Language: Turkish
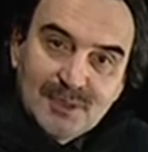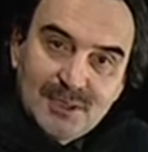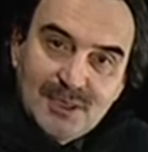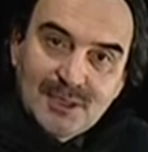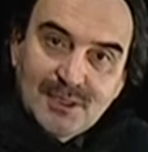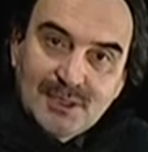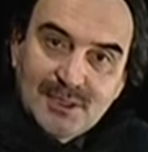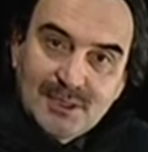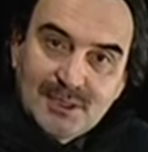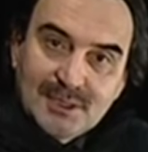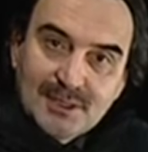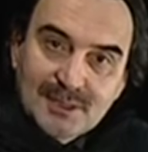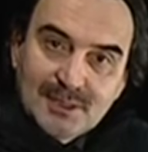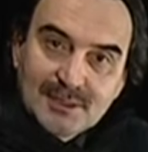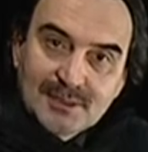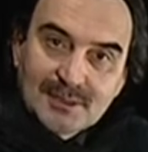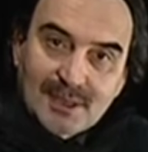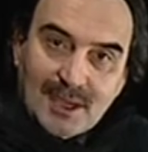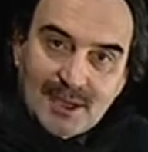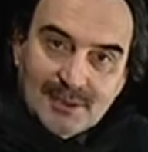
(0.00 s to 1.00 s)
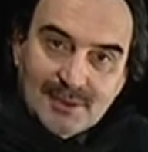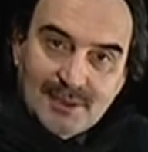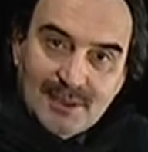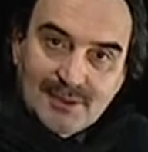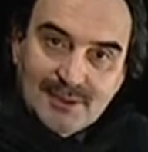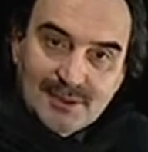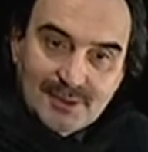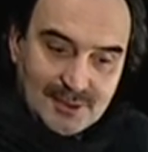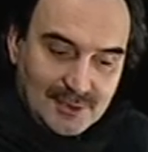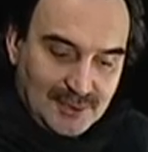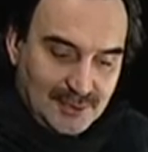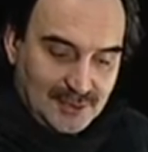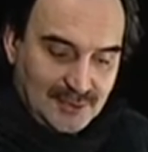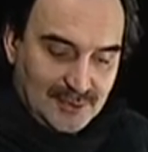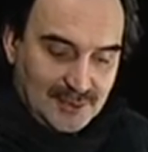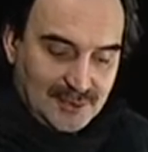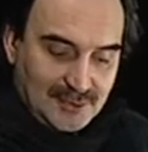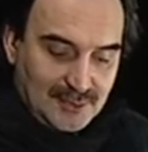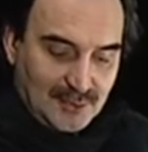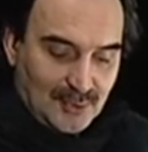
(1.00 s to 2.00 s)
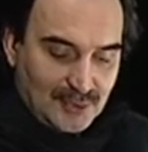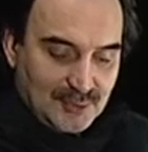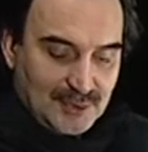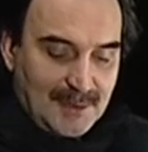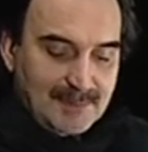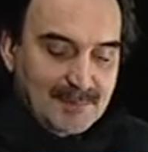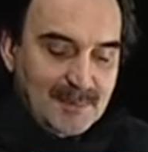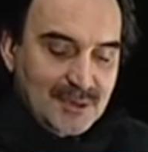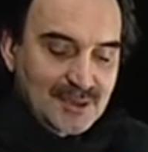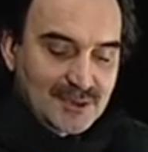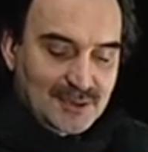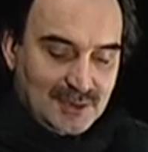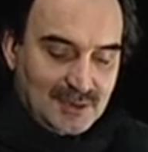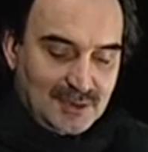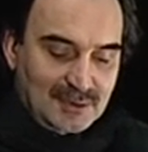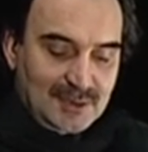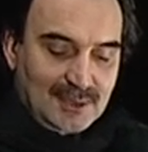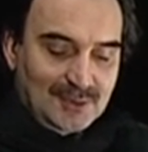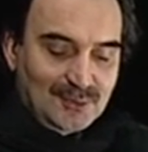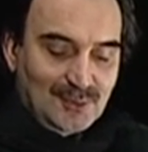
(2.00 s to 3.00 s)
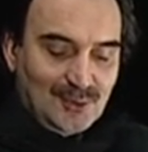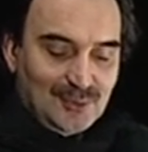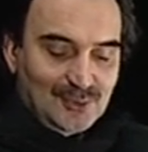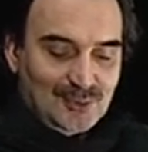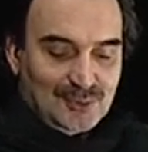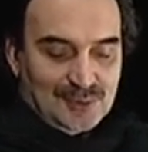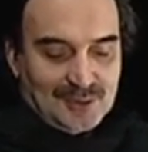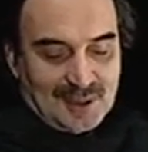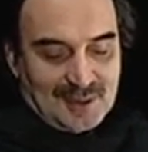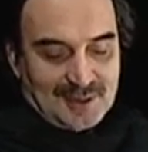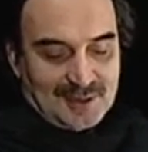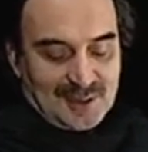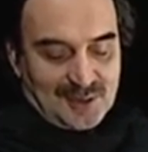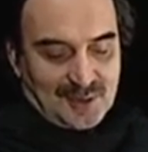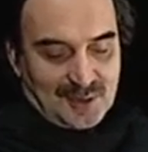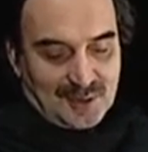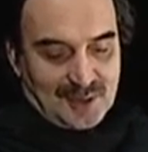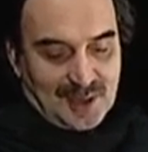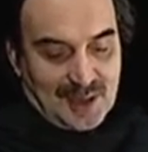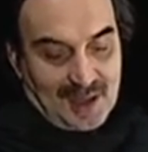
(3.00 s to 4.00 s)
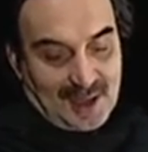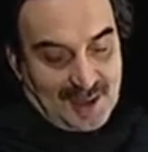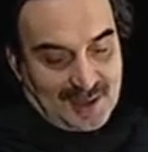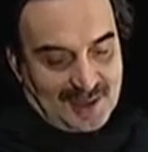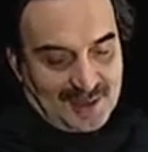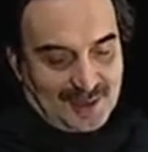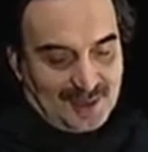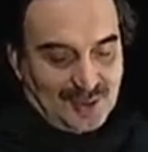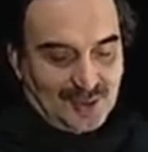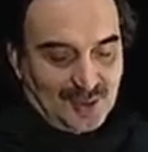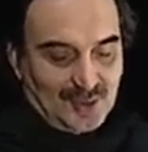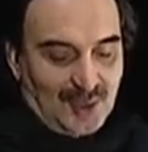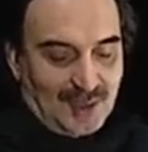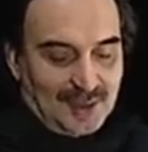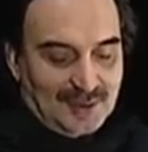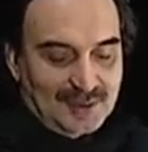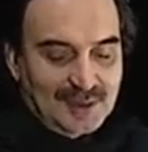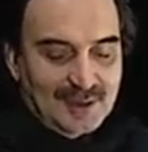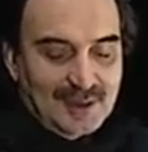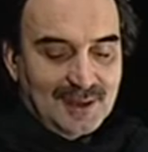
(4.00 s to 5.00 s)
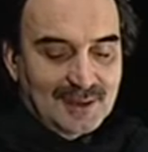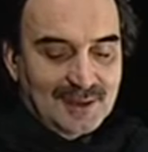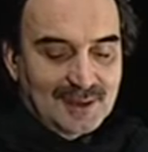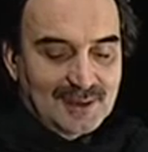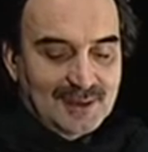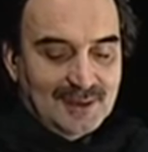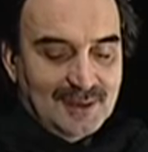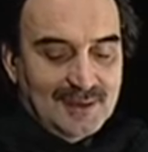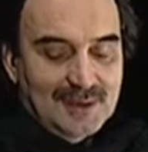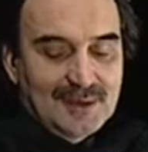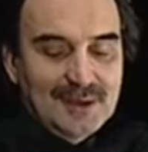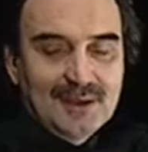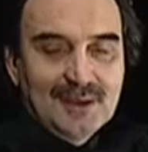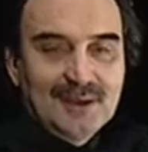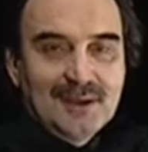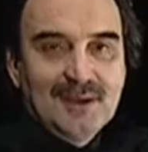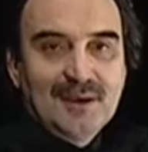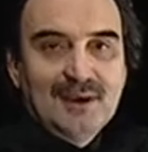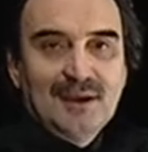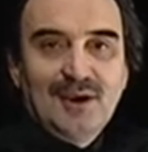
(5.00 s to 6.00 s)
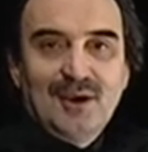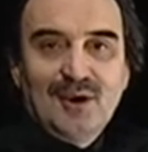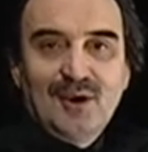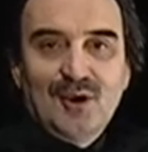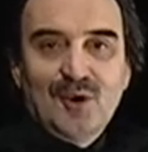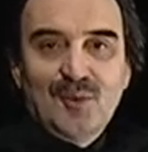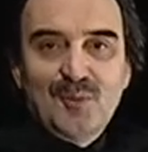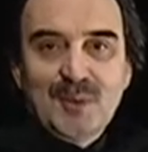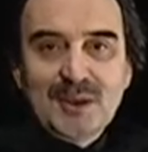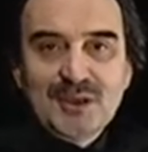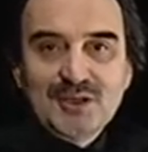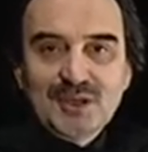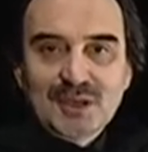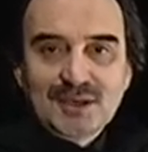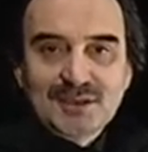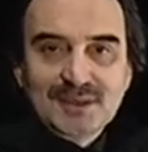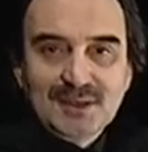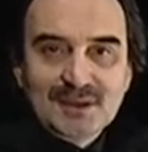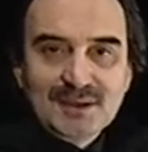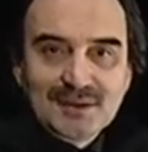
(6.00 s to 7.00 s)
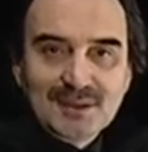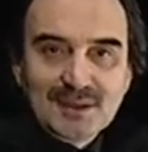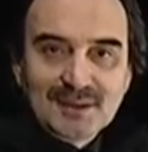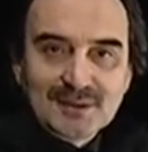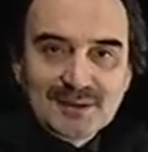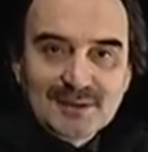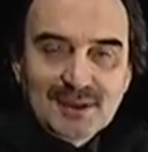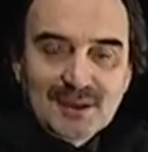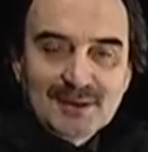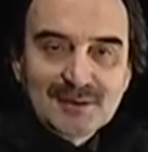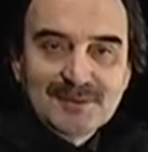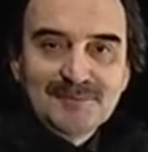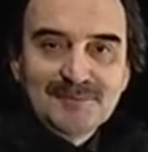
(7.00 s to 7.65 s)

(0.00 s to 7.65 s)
İki kız kardeş 95 yılında doğduklarına göre eh, şu anda 15 yaşlarındadırlar.